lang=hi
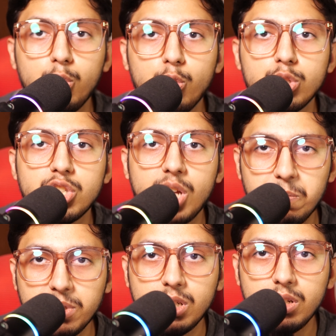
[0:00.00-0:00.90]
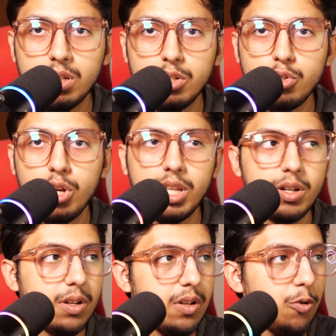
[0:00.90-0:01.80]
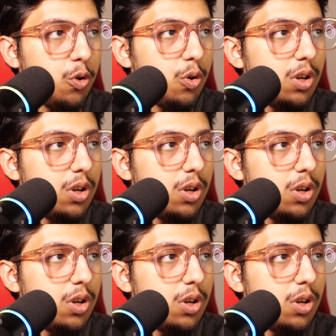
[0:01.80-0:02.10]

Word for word: दो से चार परसेंट जो है ना वो